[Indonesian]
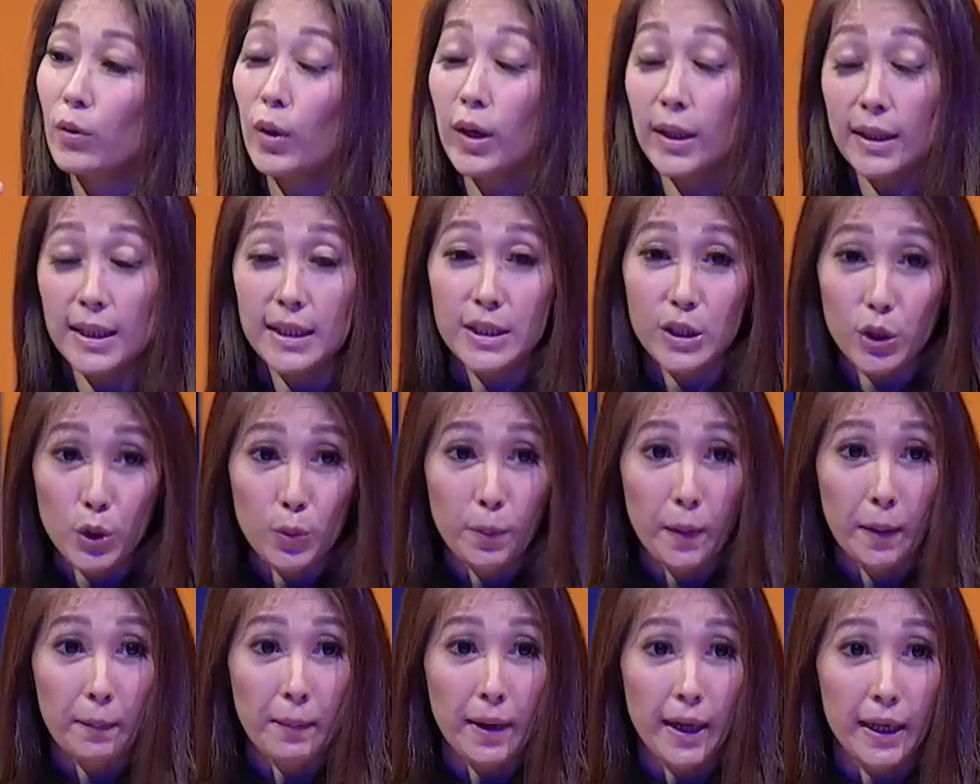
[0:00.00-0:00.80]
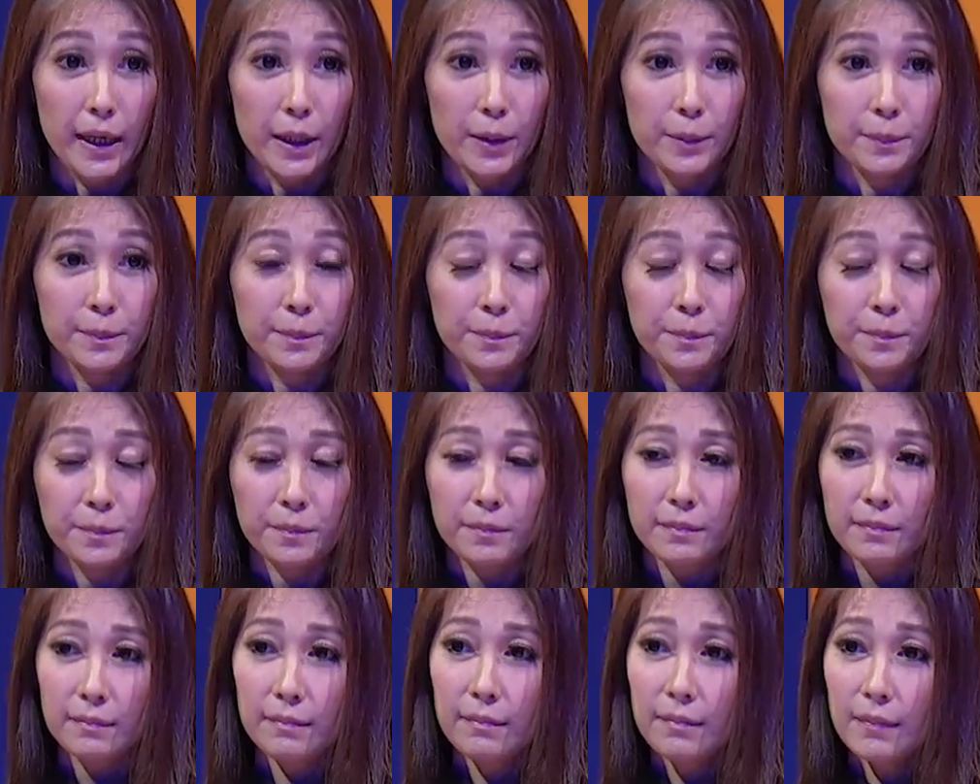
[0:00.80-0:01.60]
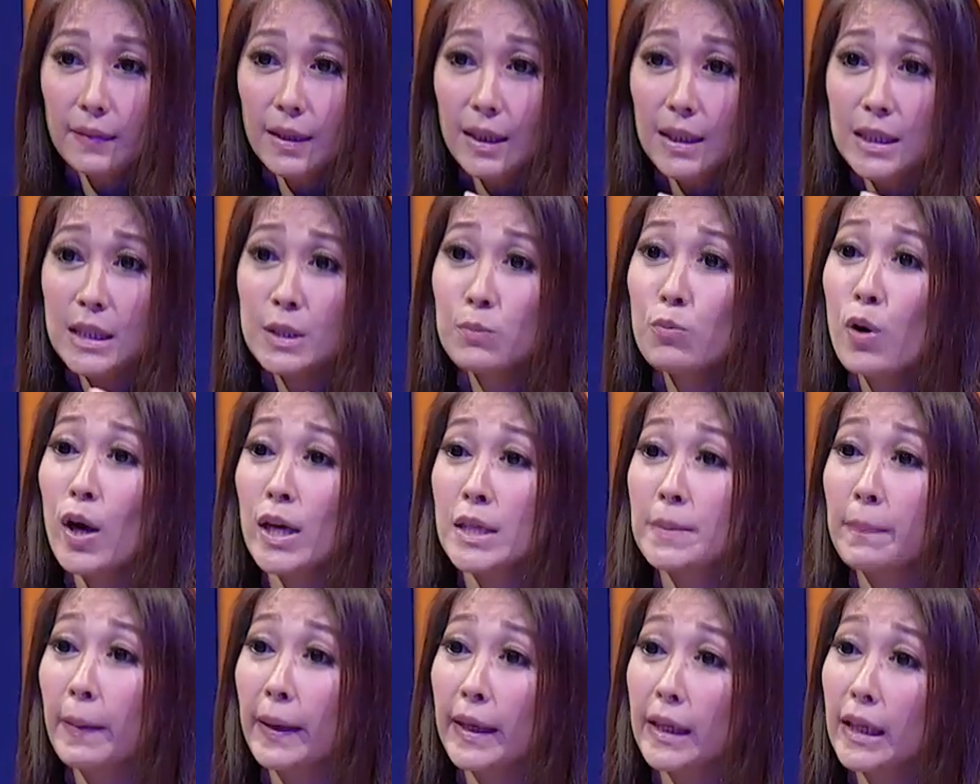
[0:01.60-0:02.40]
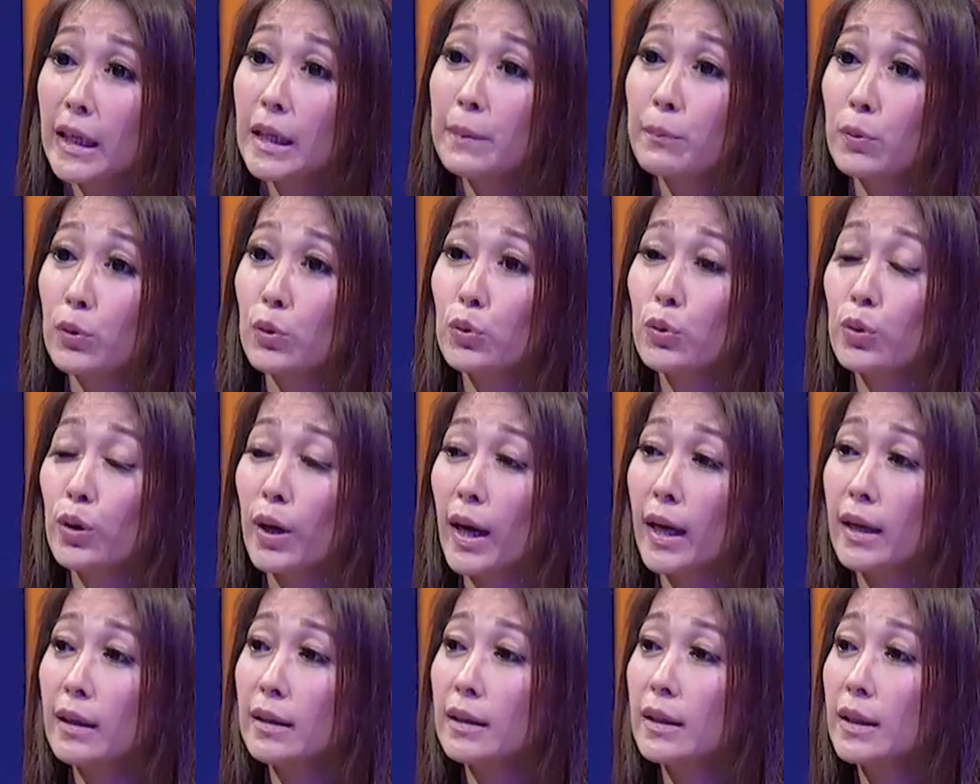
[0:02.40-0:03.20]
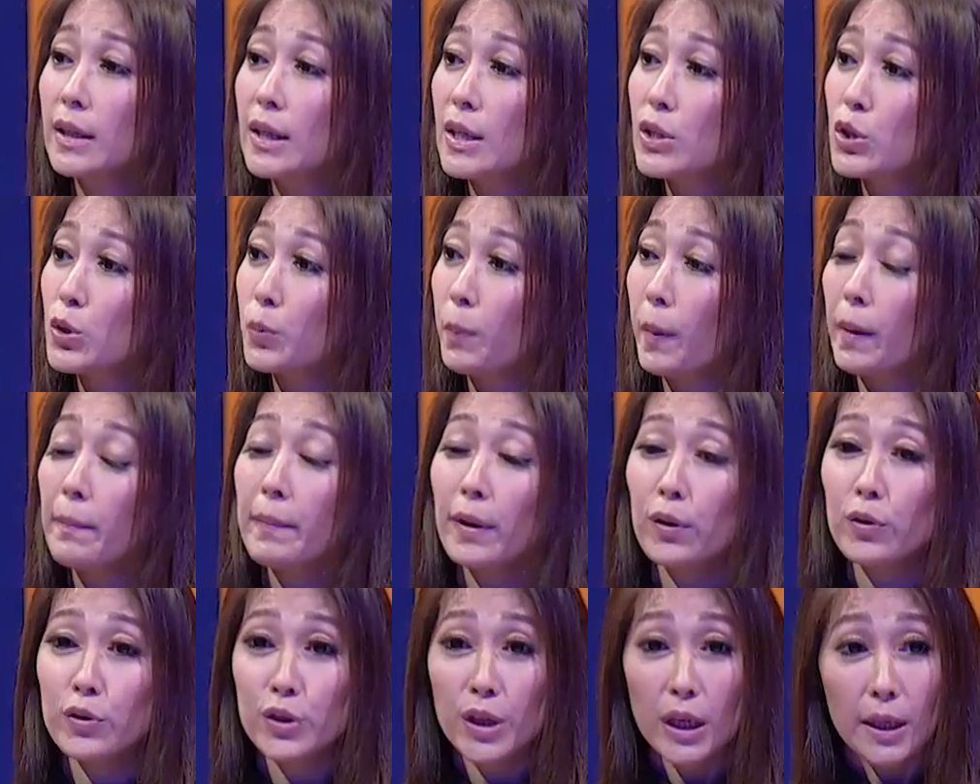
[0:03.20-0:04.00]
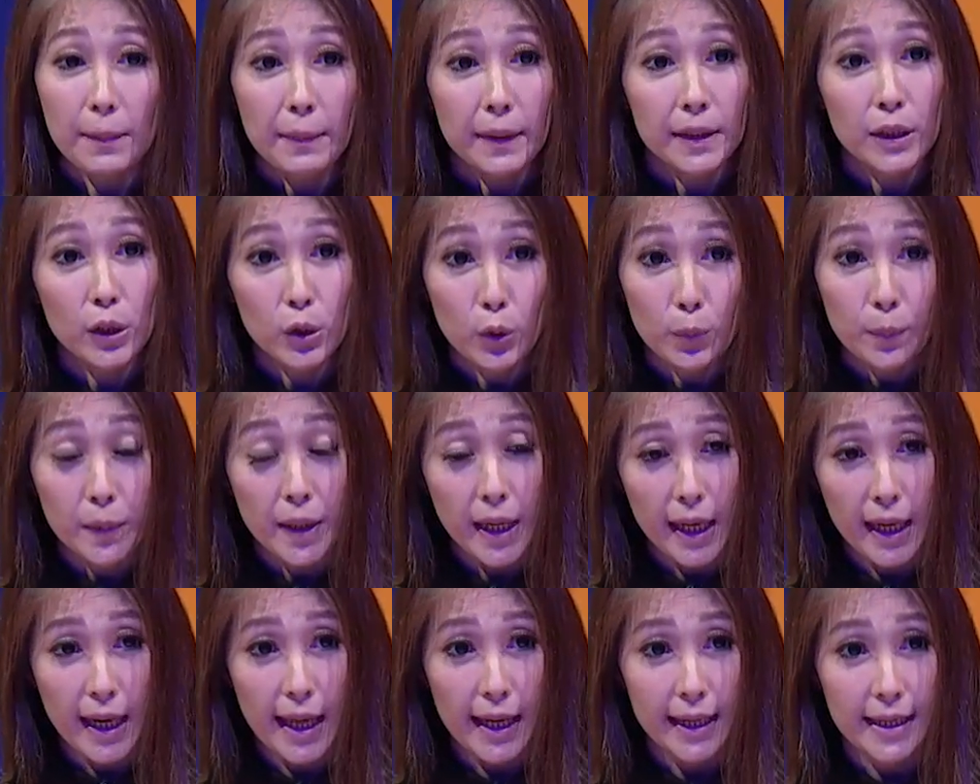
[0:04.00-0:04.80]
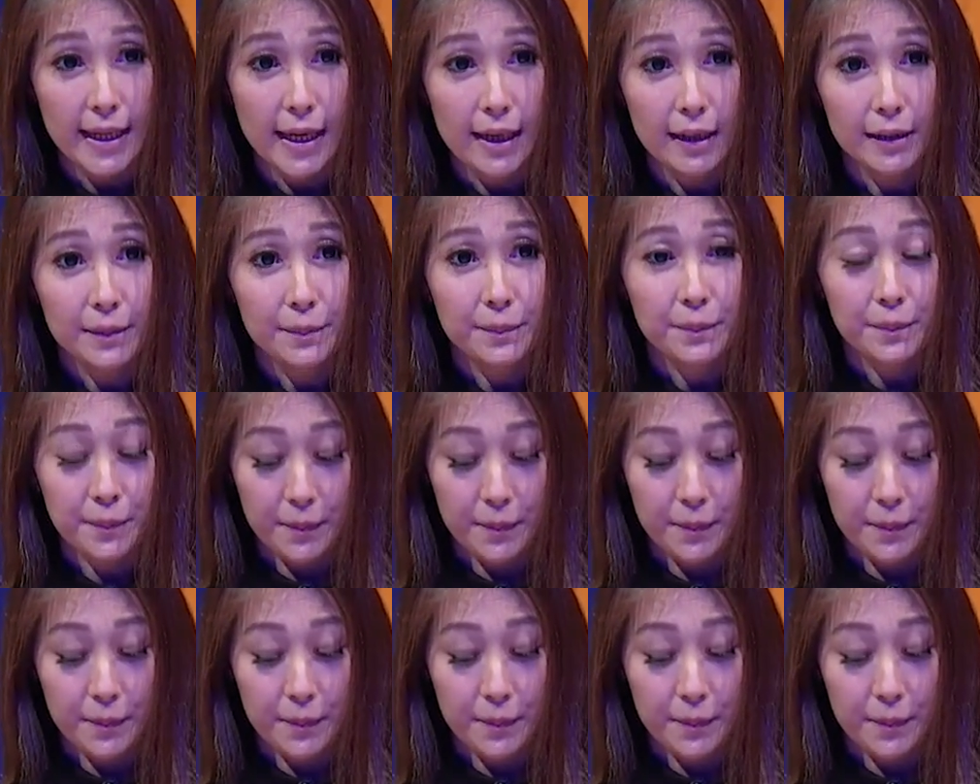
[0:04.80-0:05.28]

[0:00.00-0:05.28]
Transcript: kualitas hidup yang baik. Semua aspek ini dibutuhkan supaya manusia dapat hidup dengan layak.